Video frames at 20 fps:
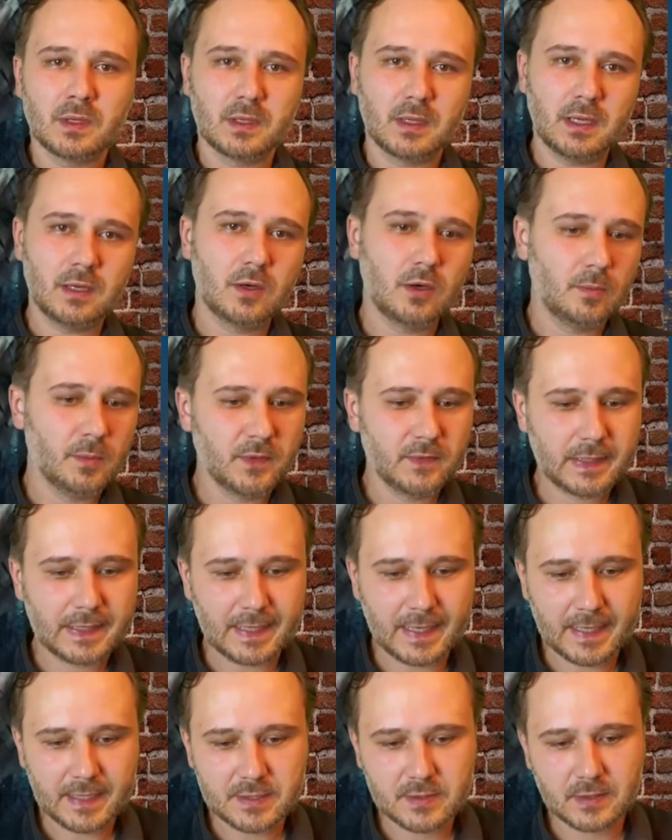Dann kommen wir
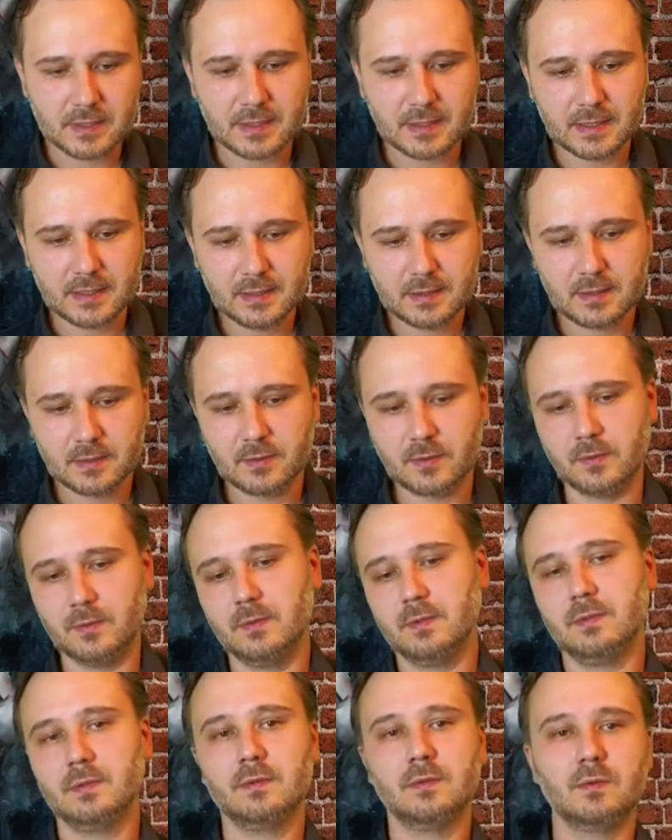gleich zu den
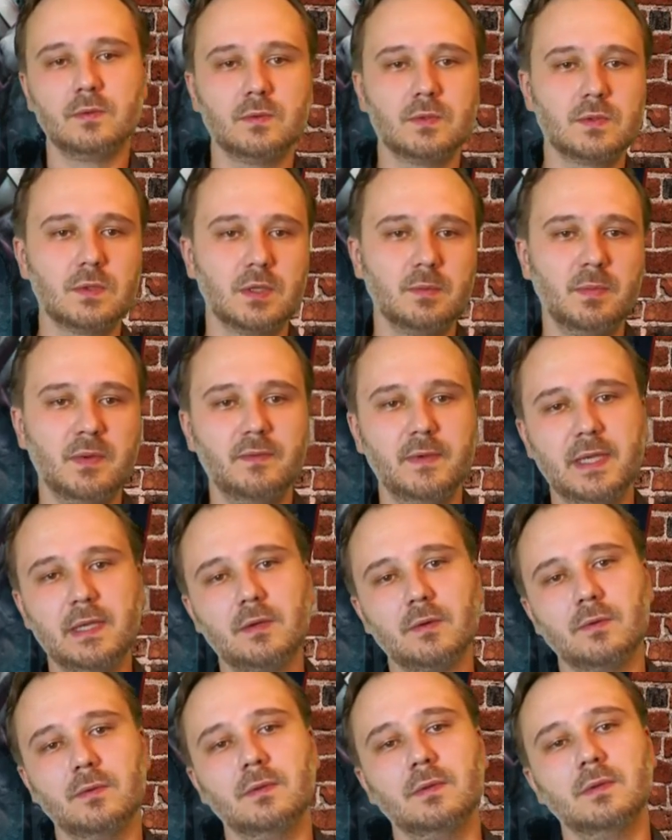Hintergründen und zu den
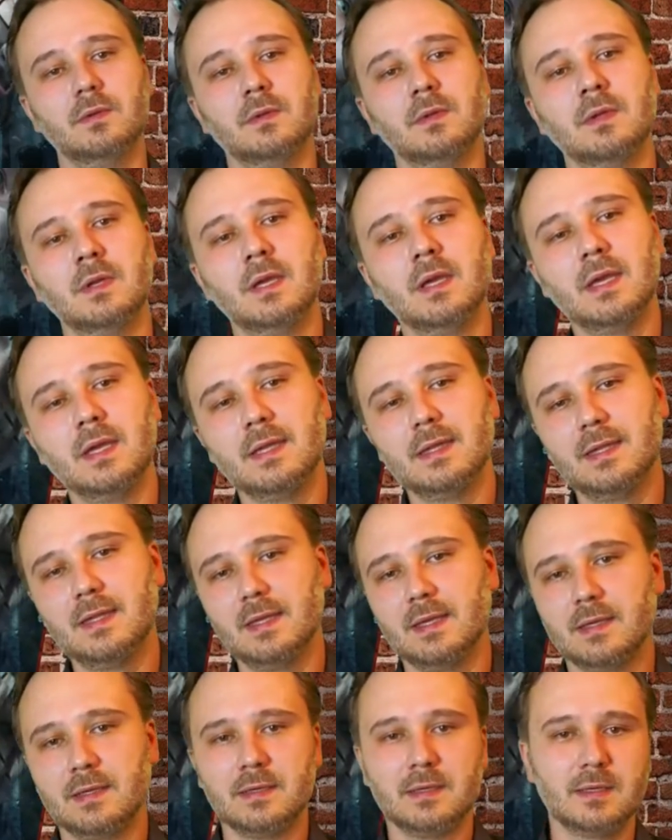Beweggründen
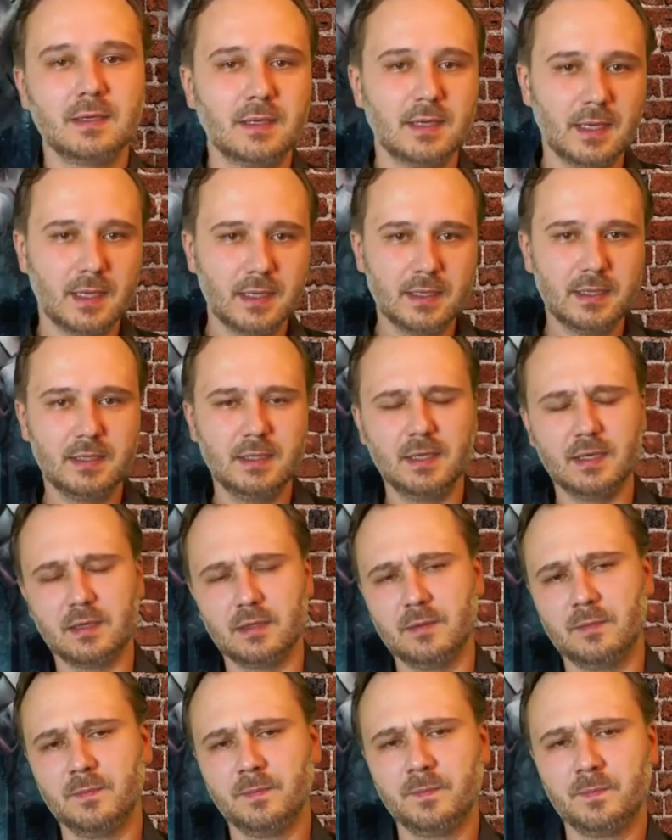der
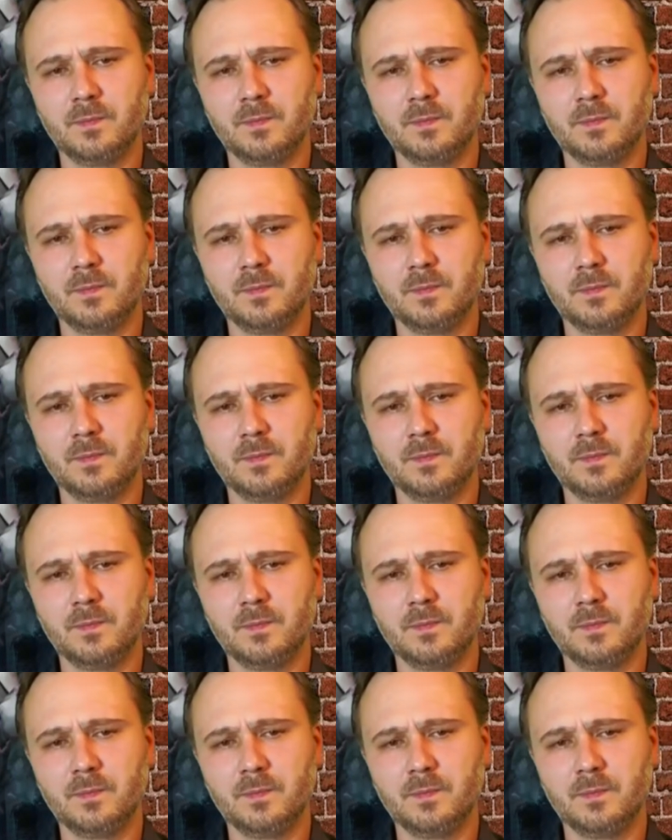Charaktere.